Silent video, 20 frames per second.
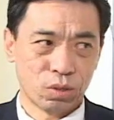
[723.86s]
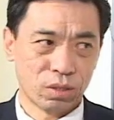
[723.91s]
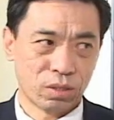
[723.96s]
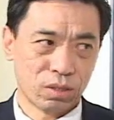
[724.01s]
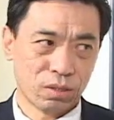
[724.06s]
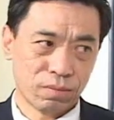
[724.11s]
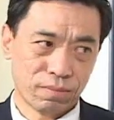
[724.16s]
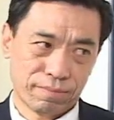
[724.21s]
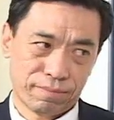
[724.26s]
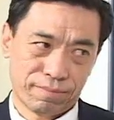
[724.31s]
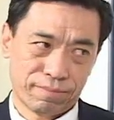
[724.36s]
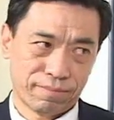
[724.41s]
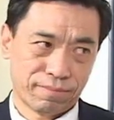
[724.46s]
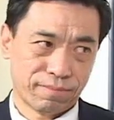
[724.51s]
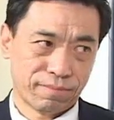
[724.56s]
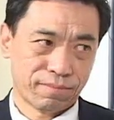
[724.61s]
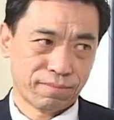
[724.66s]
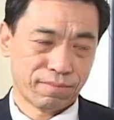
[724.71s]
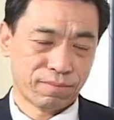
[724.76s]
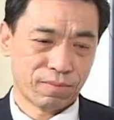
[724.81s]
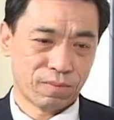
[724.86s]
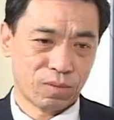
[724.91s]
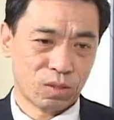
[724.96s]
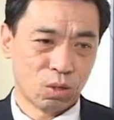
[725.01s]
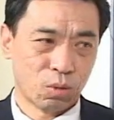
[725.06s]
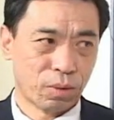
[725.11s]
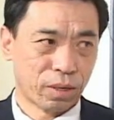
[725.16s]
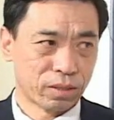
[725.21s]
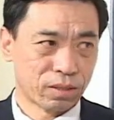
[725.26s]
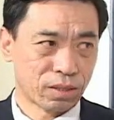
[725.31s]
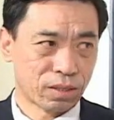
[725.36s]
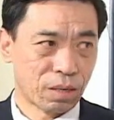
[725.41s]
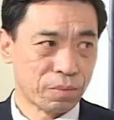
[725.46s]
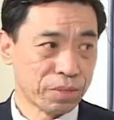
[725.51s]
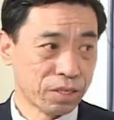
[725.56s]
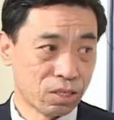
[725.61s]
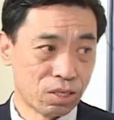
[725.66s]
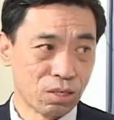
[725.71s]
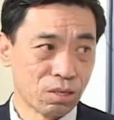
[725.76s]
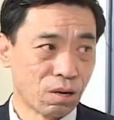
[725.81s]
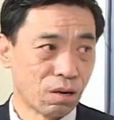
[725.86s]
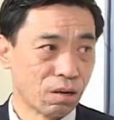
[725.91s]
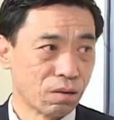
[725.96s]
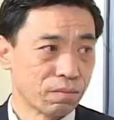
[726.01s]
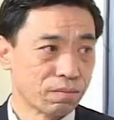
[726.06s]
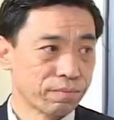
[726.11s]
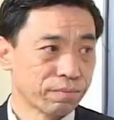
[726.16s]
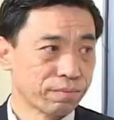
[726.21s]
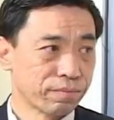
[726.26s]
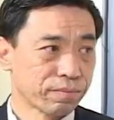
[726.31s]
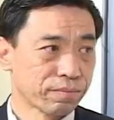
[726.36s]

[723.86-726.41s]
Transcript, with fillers: 决心要把这肝病治好，